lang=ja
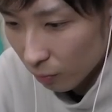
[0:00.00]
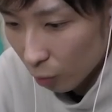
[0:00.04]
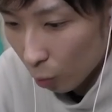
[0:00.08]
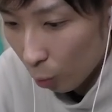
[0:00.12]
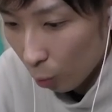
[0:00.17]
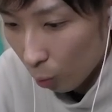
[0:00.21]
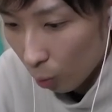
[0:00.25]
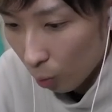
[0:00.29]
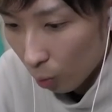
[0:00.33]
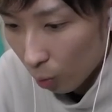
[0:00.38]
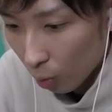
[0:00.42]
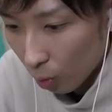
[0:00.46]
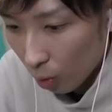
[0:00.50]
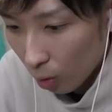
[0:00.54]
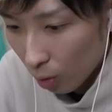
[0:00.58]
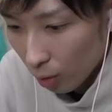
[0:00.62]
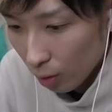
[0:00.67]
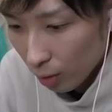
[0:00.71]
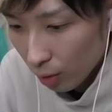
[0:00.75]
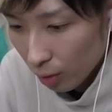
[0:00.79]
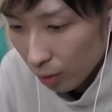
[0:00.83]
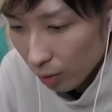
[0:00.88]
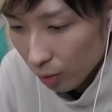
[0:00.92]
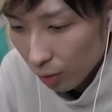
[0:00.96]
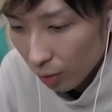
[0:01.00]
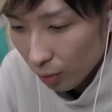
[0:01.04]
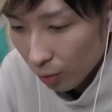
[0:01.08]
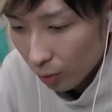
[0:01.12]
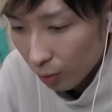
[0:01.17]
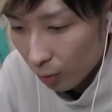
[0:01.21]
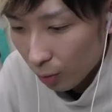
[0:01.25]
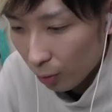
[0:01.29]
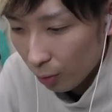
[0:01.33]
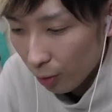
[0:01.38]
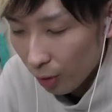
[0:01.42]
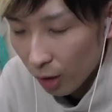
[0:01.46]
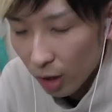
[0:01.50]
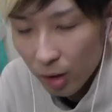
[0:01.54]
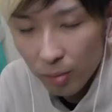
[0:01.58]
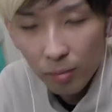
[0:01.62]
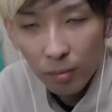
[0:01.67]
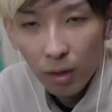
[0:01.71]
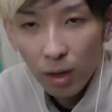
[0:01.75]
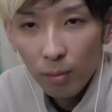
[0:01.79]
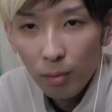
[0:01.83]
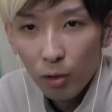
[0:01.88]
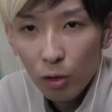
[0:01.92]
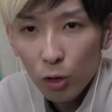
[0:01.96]
お、これが
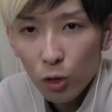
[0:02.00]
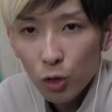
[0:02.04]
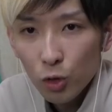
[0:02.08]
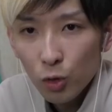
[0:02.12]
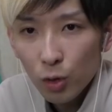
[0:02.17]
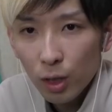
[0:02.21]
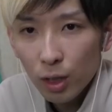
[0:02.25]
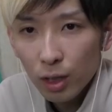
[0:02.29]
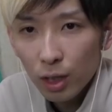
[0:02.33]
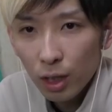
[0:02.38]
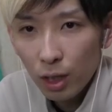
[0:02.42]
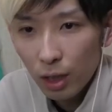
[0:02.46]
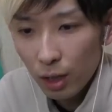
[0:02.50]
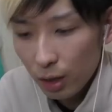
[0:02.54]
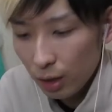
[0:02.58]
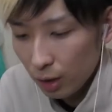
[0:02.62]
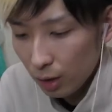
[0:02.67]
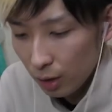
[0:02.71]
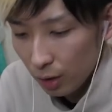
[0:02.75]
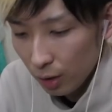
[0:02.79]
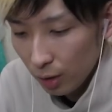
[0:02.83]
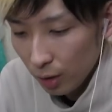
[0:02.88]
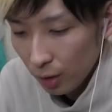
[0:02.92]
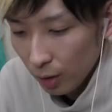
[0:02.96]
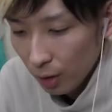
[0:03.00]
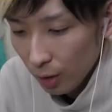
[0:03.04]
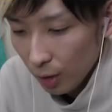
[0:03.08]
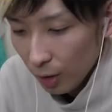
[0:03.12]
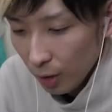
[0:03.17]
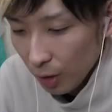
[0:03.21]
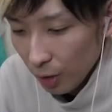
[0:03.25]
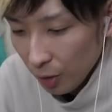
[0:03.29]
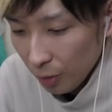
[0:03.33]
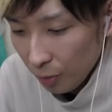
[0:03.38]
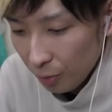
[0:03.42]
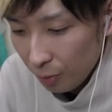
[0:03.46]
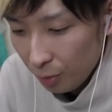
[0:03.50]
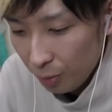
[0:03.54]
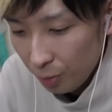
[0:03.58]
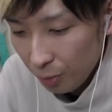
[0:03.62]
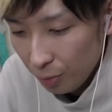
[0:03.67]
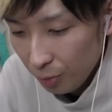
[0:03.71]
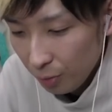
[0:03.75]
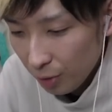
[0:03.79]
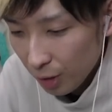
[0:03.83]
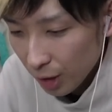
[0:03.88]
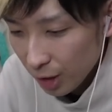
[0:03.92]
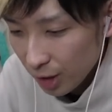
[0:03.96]
幻の刀。
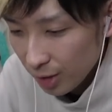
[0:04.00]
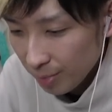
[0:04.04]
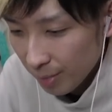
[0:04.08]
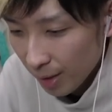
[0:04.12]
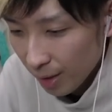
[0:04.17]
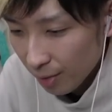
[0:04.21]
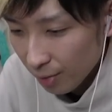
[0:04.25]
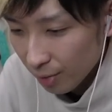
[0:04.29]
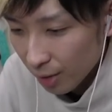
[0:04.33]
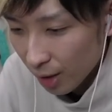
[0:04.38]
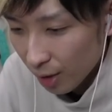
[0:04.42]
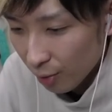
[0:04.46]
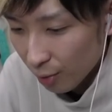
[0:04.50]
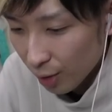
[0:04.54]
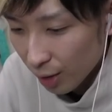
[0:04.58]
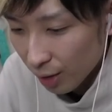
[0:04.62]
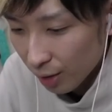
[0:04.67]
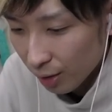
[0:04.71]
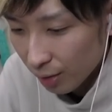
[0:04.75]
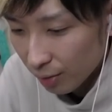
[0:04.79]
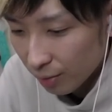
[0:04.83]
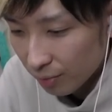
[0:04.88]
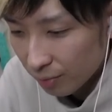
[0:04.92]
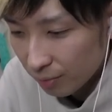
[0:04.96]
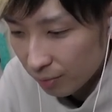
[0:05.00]
風月丸なのだ。